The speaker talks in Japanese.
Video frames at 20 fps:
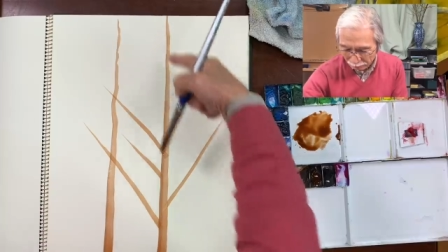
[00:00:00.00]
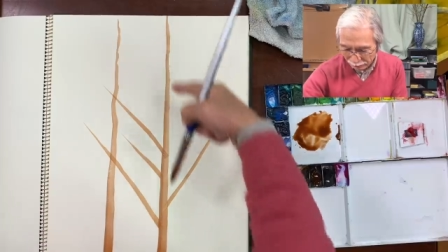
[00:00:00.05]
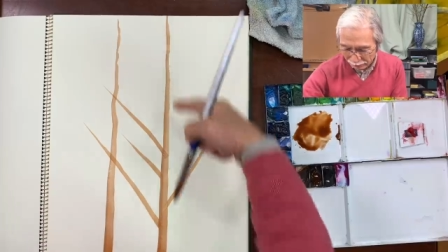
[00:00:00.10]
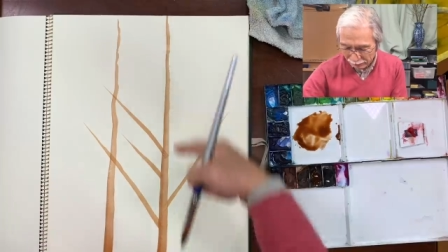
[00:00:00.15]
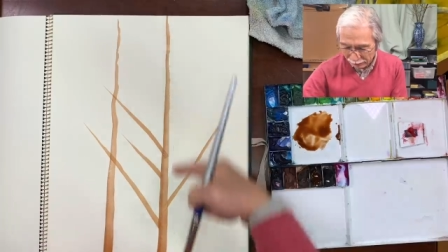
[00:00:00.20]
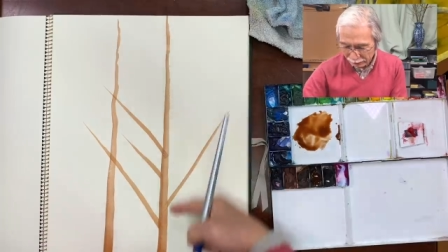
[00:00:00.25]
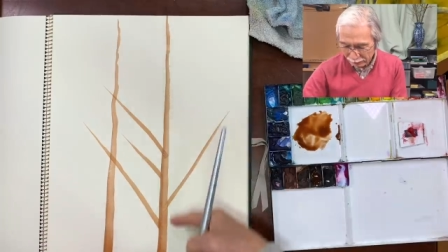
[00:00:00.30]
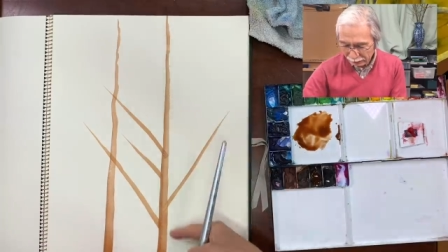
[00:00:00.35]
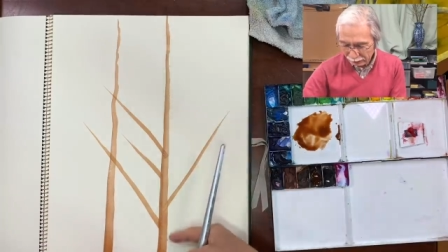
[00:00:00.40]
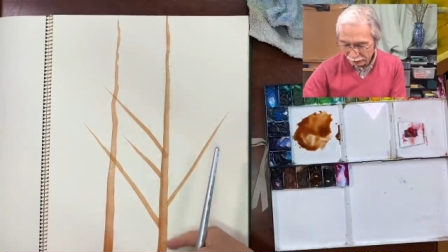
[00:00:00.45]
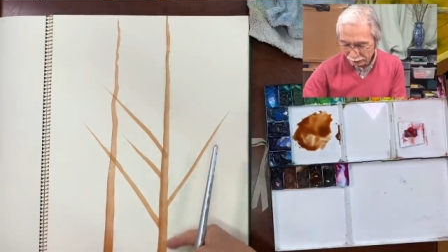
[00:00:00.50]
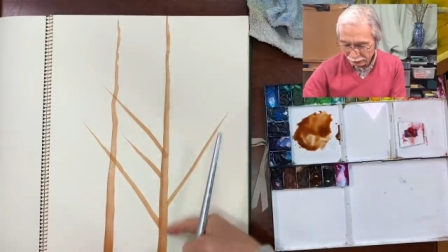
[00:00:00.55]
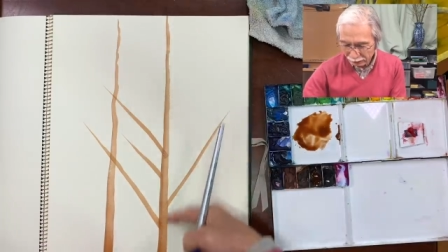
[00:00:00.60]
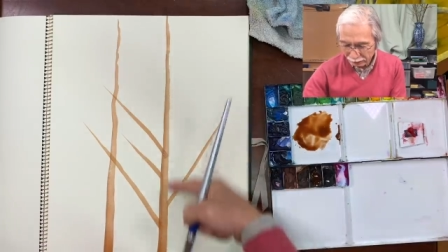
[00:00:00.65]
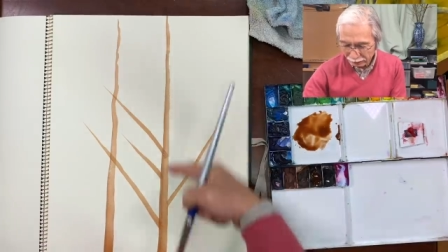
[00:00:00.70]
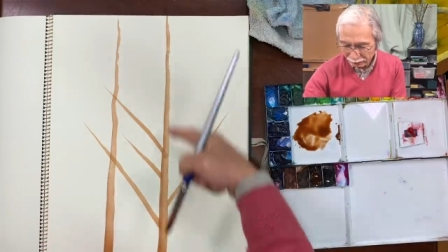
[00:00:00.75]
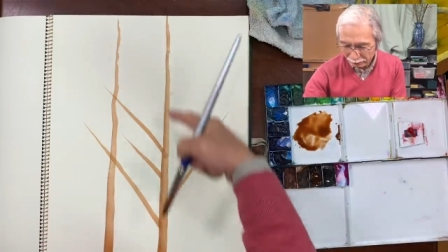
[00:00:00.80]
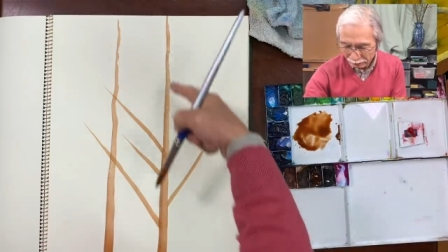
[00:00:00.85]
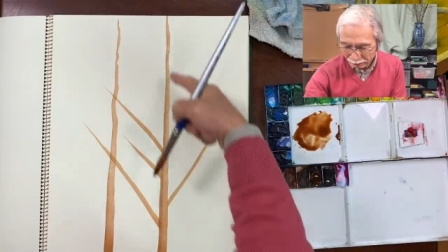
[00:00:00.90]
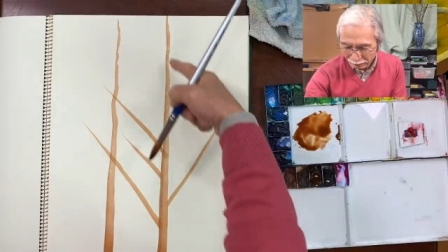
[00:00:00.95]
幹
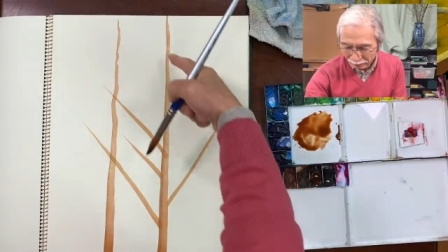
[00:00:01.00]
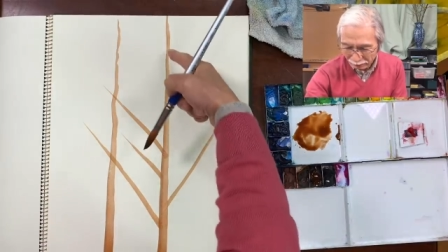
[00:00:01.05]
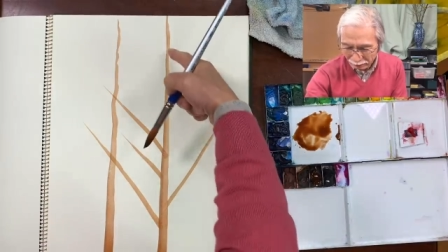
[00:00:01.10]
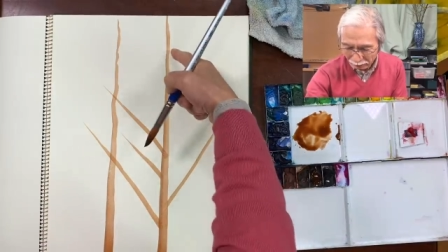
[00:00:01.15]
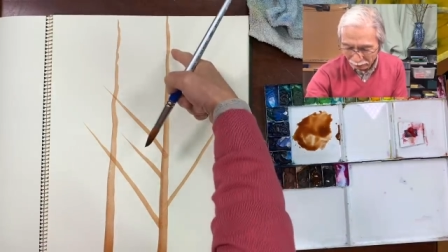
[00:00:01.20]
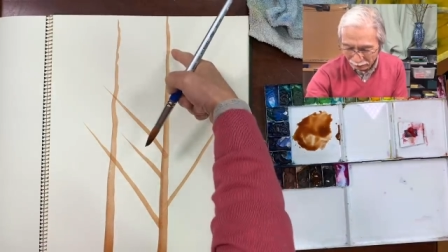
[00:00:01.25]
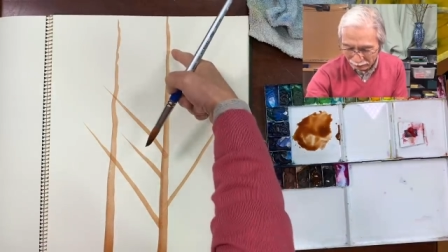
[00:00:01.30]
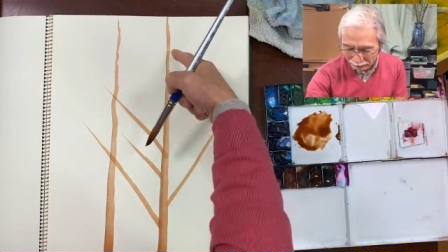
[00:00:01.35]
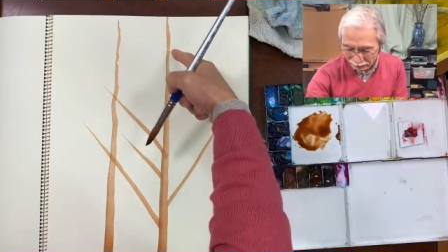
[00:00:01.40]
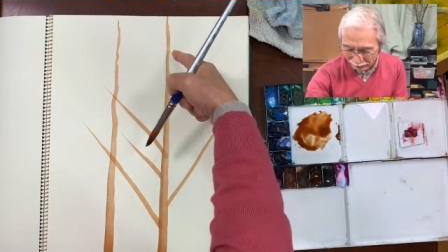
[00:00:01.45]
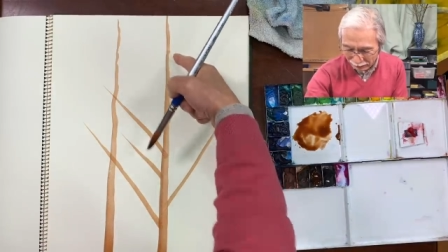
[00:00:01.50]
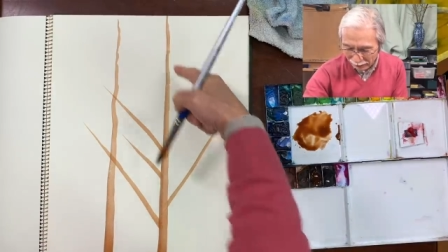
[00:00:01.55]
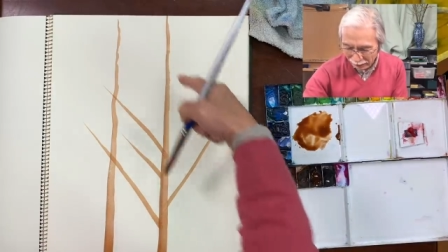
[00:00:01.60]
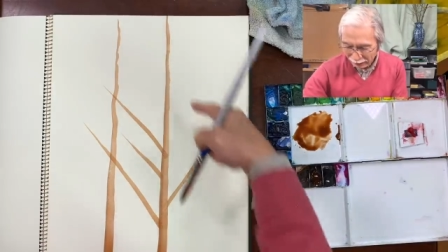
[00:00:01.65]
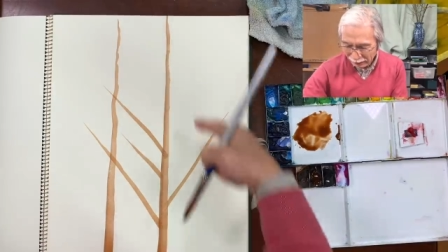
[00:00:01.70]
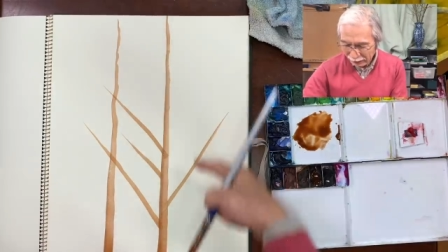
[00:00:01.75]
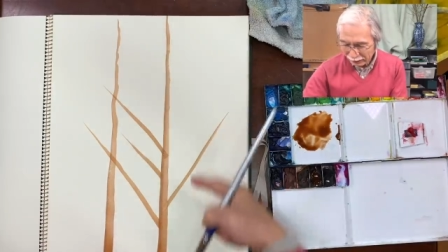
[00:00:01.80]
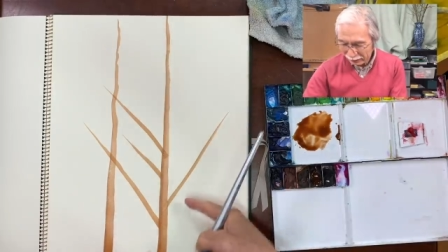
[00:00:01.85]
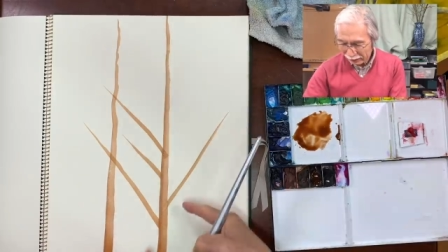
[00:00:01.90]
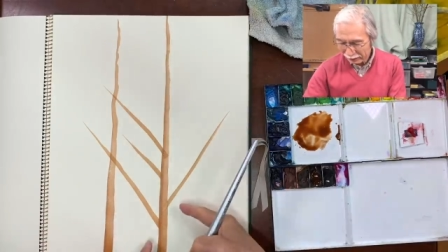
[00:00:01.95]
とです
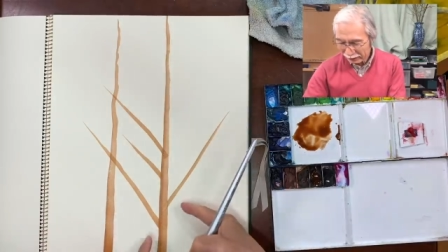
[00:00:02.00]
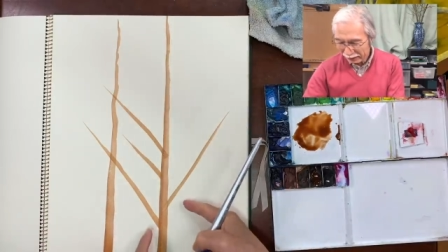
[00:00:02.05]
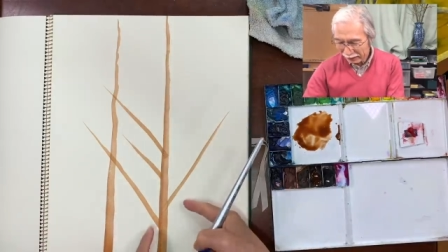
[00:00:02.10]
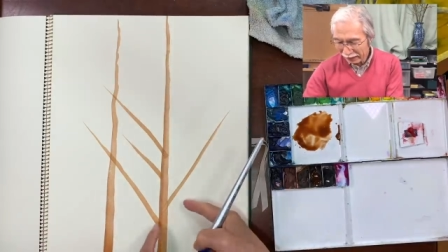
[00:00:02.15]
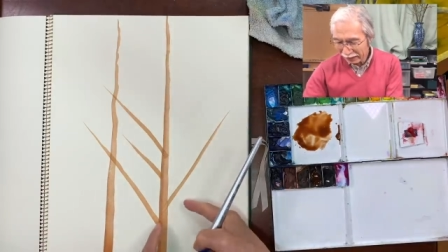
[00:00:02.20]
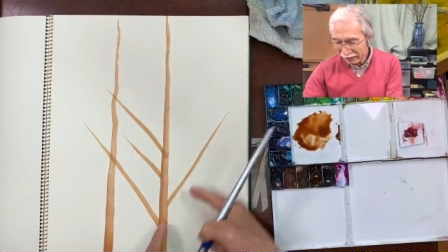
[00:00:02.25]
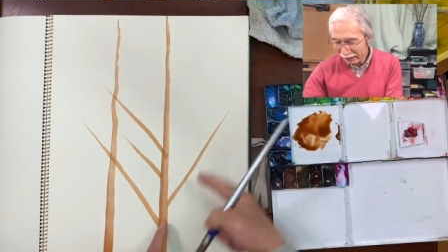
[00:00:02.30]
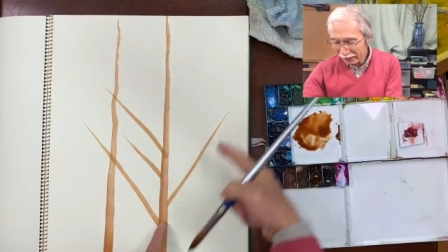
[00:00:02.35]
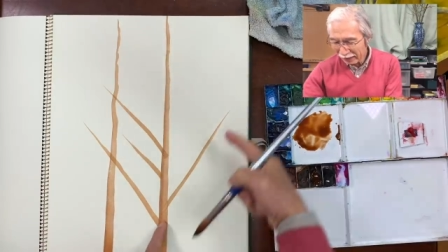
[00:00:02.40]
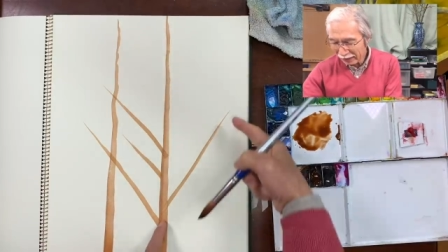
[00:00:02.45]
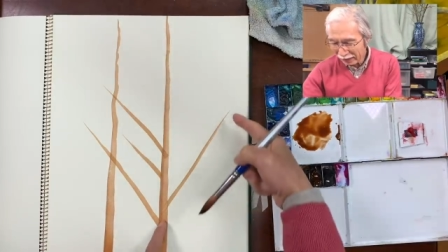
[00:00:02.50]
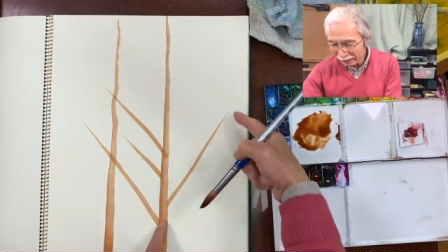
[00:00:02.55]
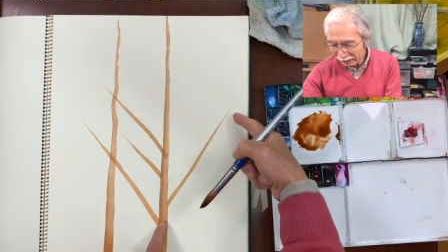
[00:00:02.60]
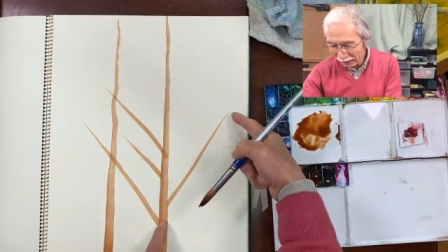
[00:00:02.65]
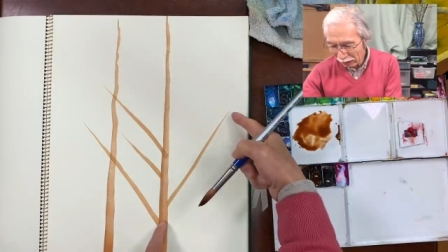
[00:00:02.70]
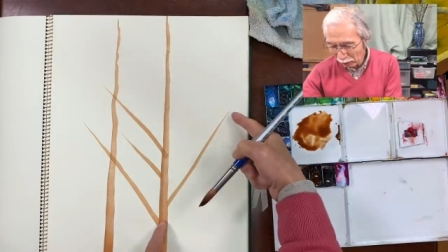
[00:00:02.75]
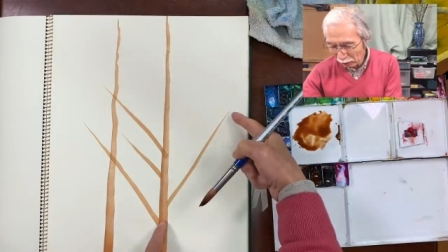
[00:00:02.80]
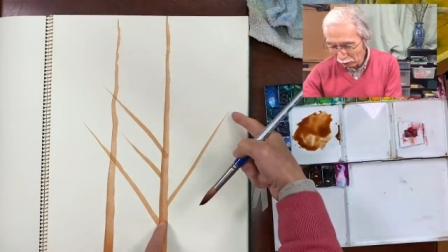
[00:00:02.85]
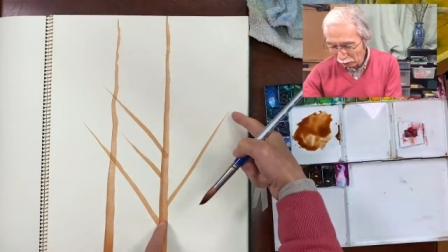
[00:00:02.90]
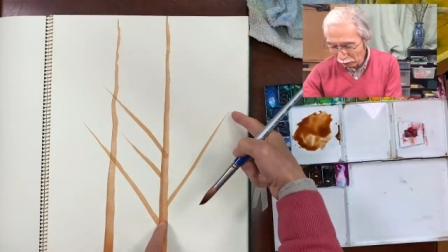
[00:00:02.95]
ね、長い
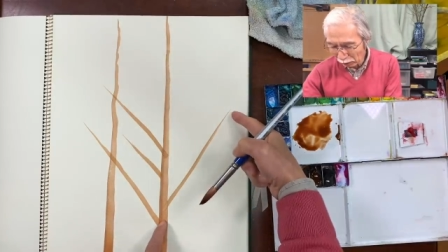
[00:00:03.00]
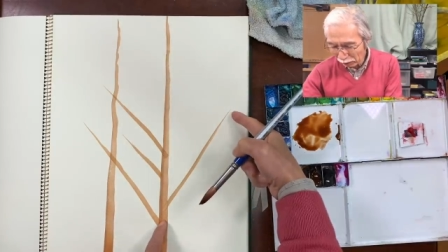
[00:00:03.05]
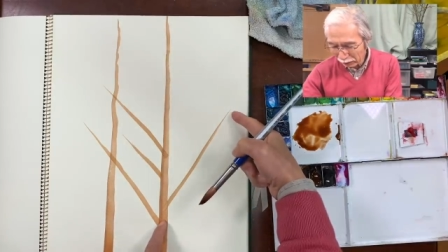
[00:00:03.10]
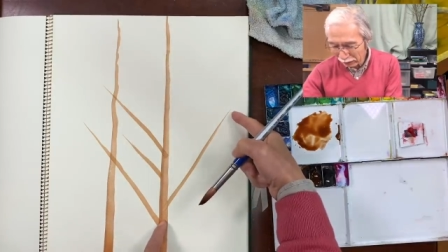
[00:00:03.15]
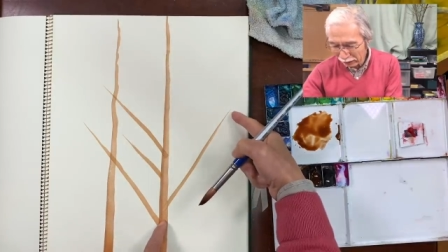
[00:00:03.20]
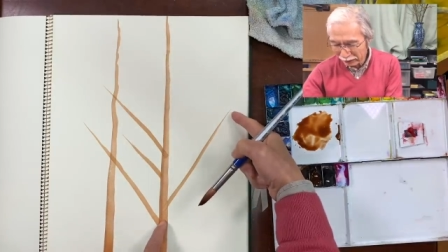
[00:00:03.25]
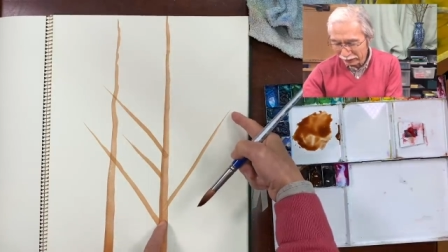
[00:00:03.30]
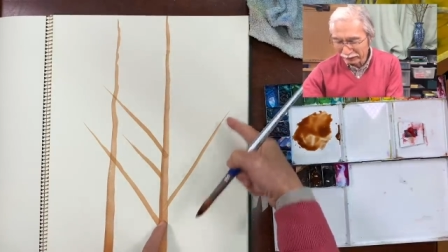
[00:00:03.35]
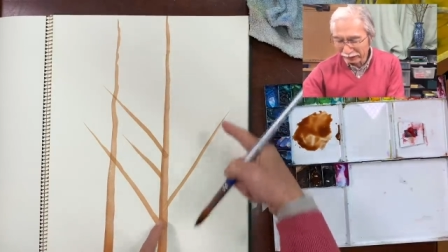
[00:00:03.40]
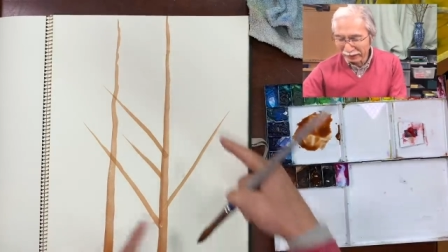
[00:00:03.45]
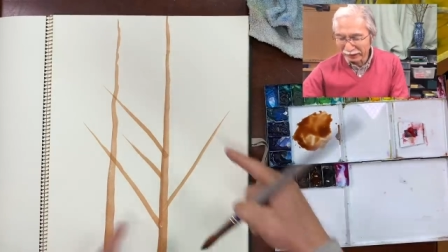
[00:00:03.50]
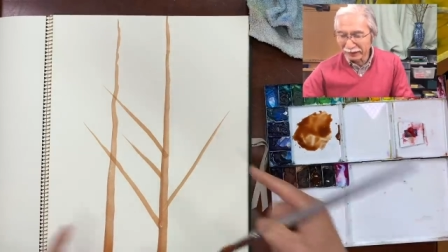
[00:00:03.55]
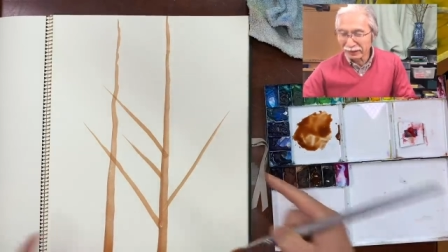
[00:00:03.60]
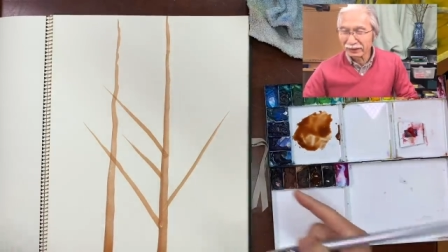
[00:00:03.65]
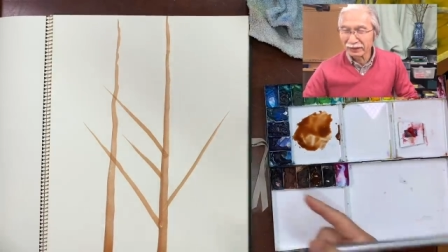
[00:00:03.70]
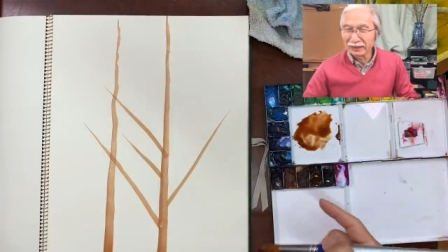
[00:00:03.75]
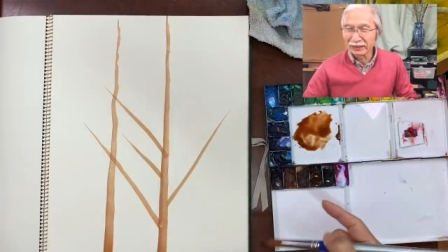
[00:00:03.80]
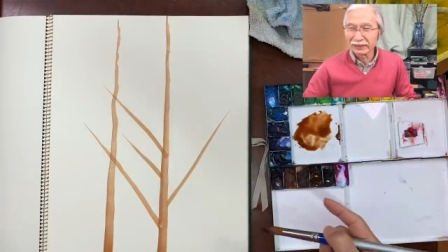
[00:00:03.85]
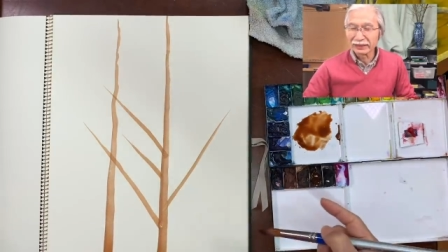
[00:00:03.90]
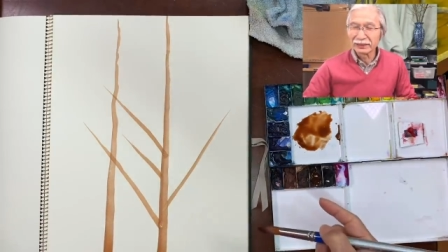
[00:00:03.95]
枝を引く練
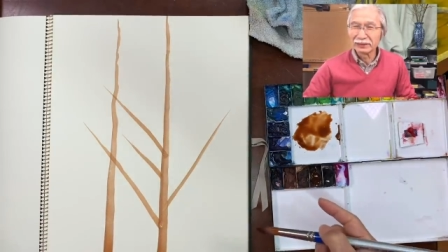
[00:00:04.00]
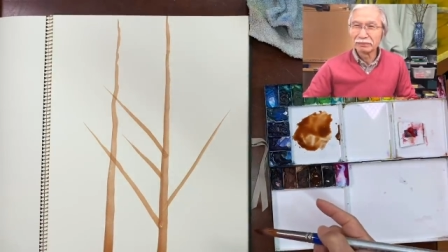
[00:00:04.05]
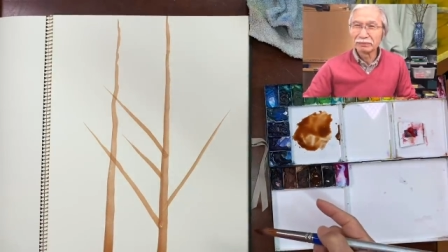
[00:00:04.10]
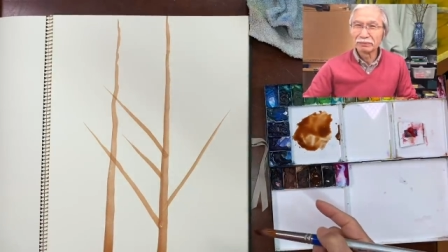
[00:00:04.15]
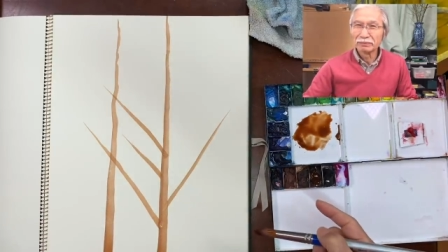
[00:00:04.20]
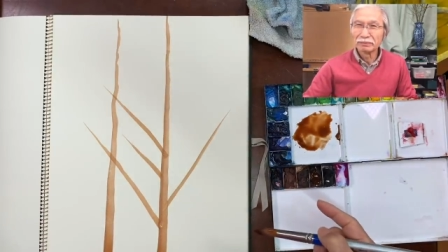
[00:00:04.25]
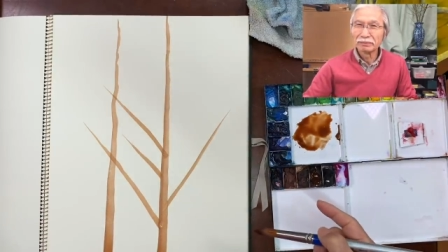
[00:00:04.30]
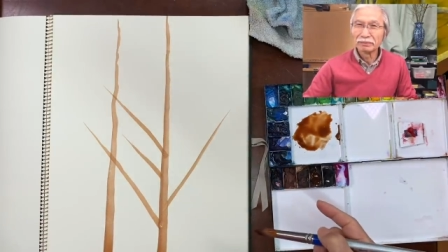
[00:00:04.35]
習です。